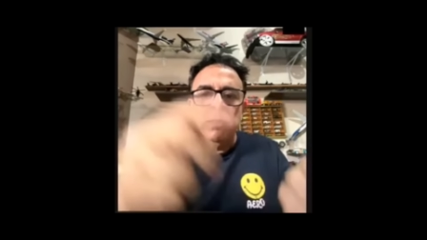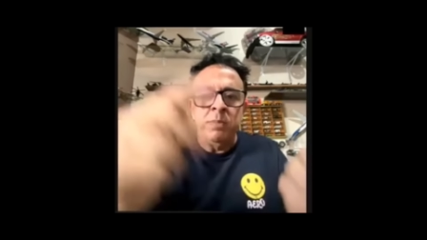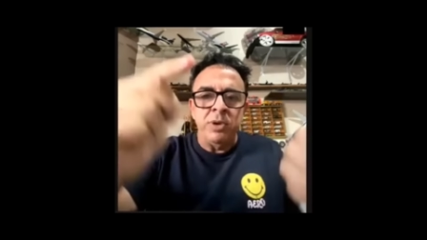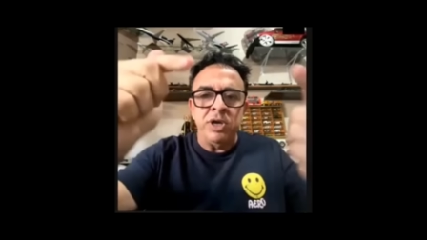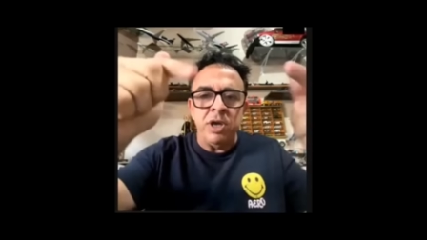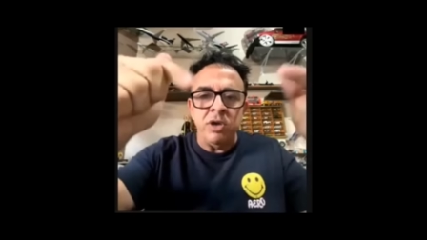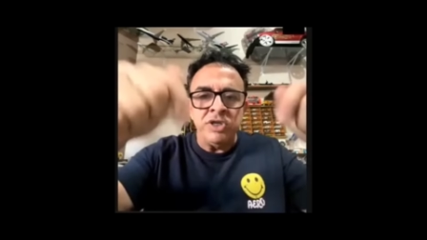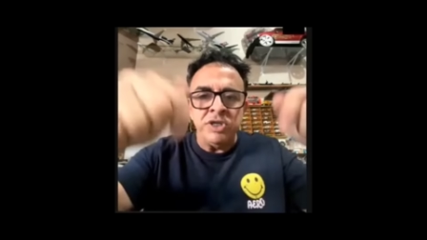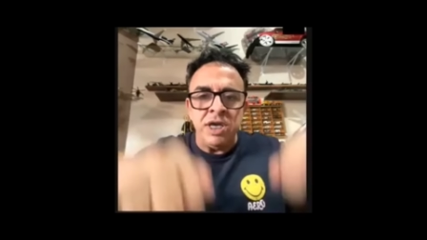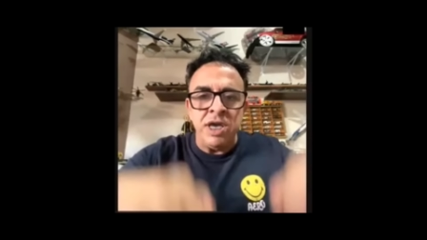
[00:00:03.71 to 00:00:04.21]

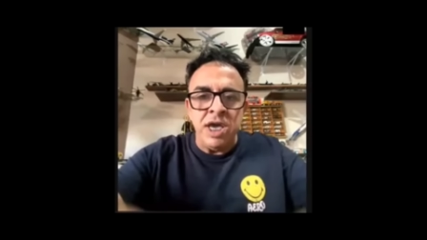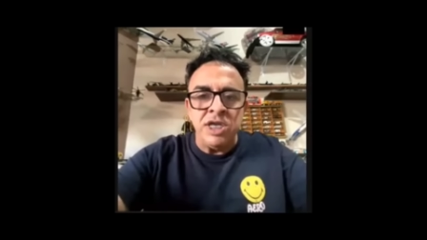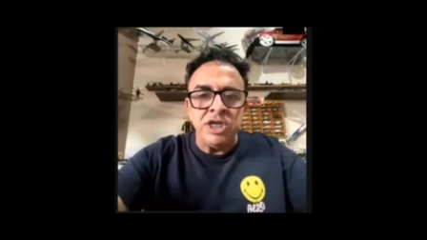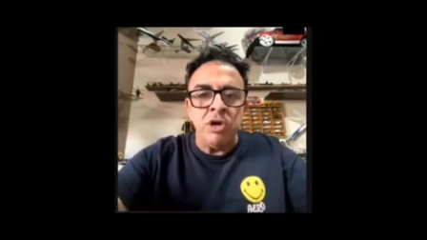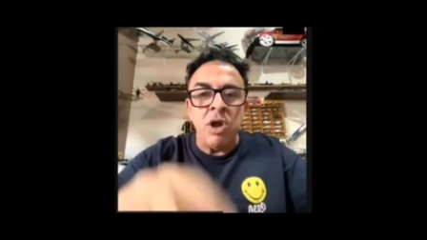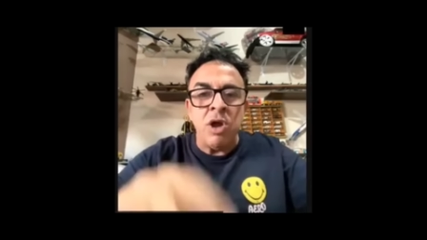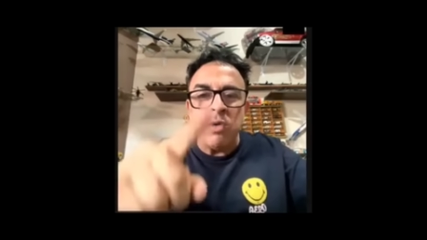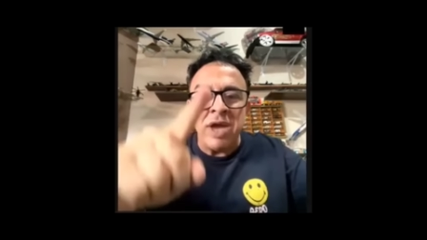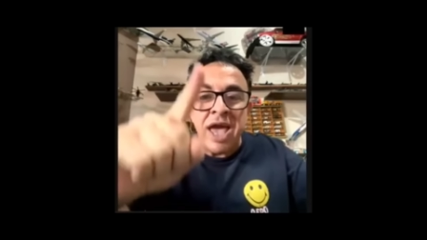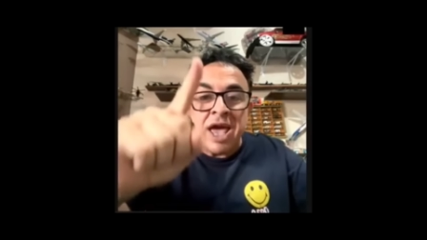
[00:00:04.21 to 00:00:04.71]
Porque é o seguinte,
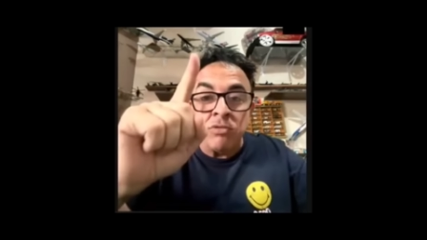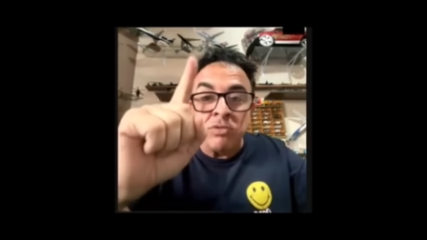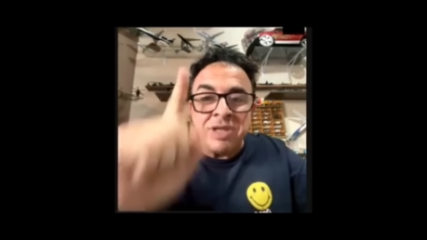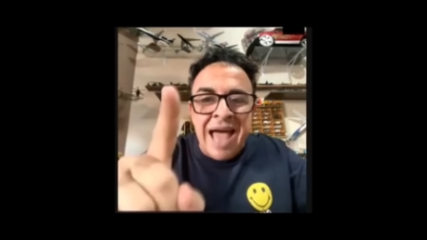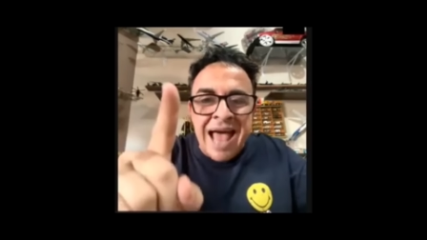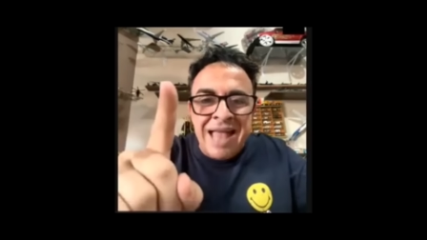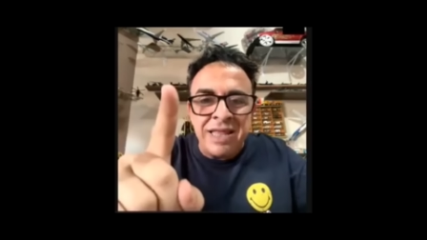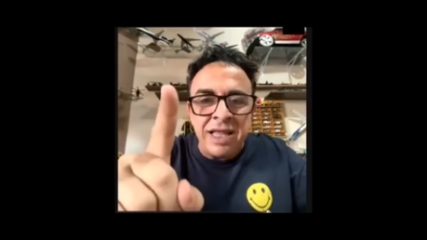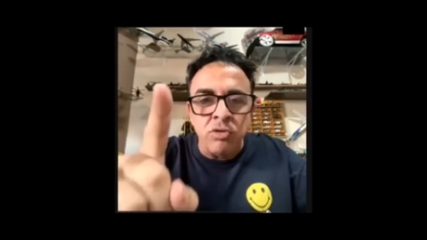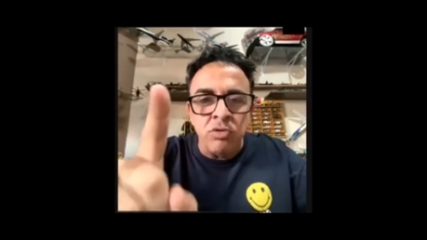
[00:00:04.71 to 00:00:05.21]
eu não quero
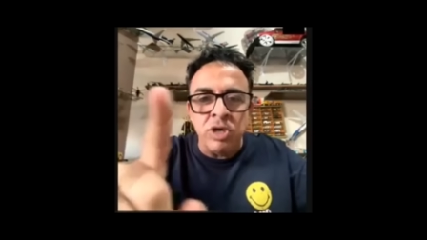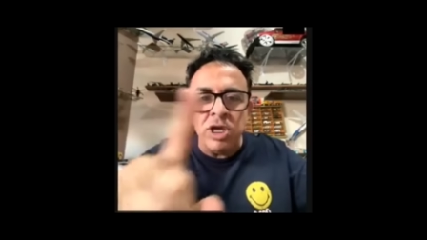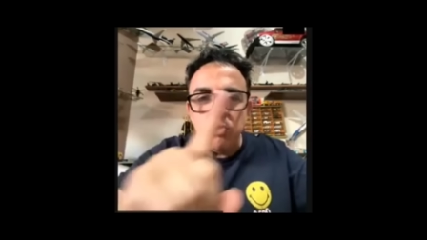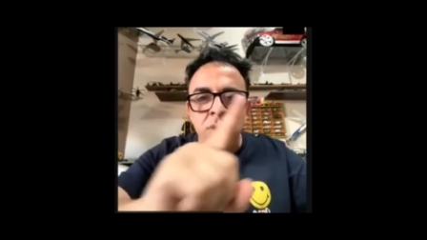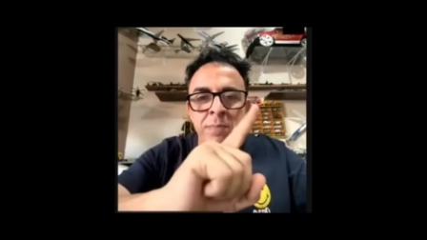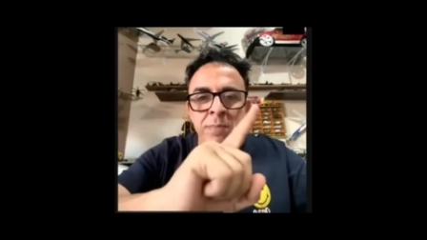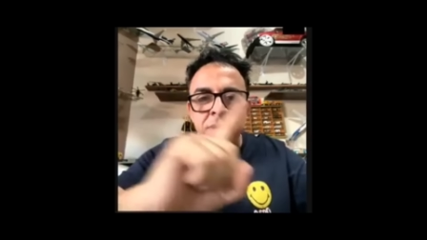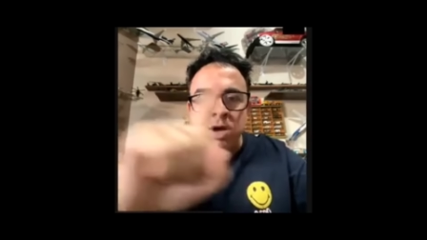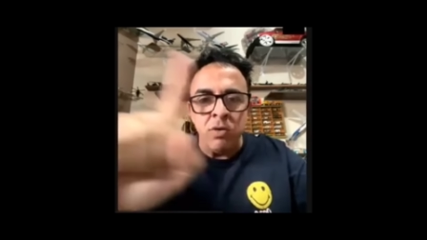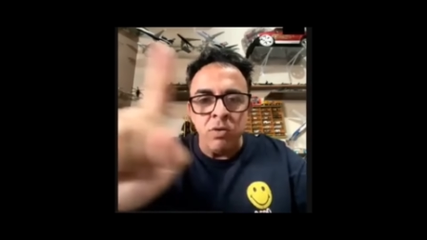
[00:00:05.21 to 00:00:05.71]
nada do que
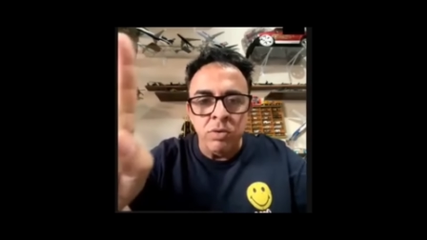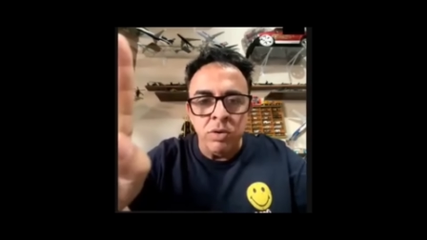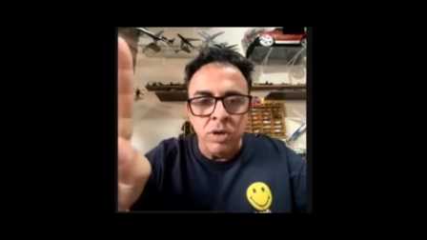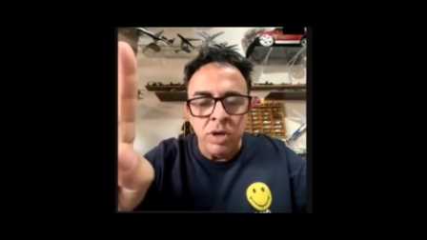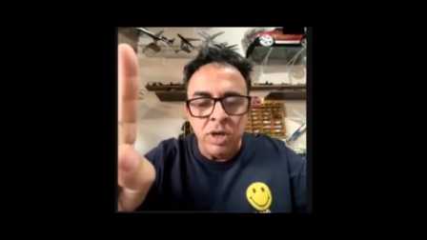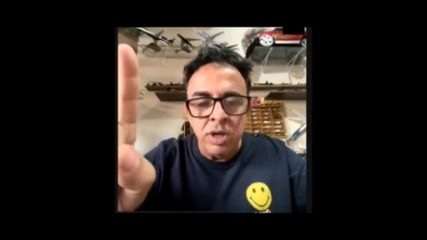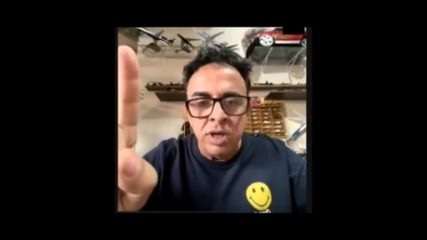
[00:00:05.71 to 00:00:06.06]
não é meu.